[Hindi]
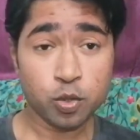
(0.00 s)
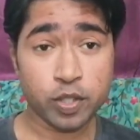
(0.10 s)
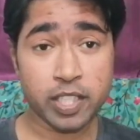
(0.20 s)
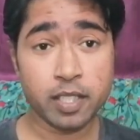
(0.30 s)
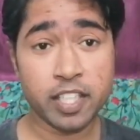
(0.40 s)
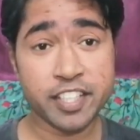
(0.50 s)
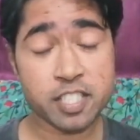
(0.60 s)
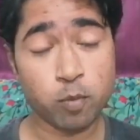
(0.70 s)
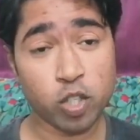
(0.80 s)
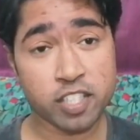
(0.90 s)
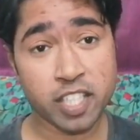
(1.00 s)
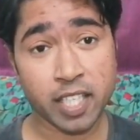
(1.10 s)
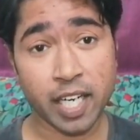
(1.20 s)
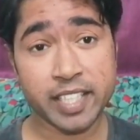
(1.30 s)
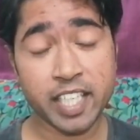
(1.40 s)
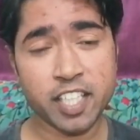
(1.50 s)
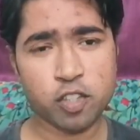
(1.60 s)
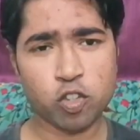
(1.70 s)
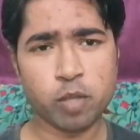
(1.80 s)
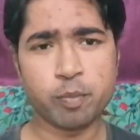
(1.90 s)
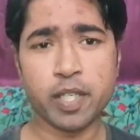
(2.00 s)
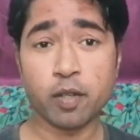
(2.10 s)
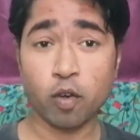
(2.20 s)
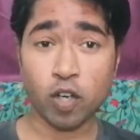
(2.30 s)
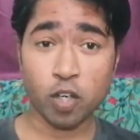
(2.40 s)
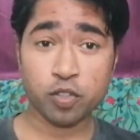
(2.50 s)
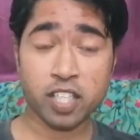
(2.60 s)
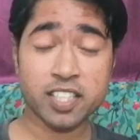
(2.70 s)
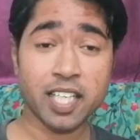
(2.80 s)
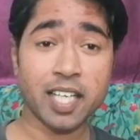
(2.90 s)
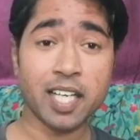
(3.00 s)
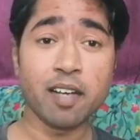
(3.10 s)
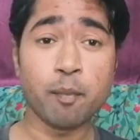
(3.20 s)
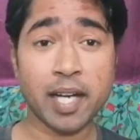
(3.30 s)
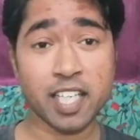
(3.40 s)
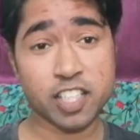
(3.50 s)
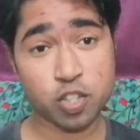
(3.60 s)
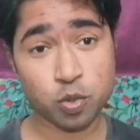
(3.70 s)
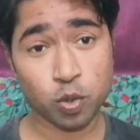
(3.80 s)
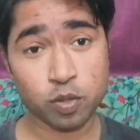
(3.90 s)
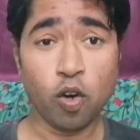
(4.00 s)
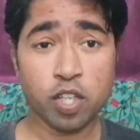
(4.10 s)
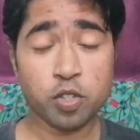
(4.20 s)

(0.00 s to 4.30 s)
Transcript: जो कि इंडिया बॉलिंग ने कराई है डेढ़ रन पे ऑल आउट कर दिया है बांग्लादेश को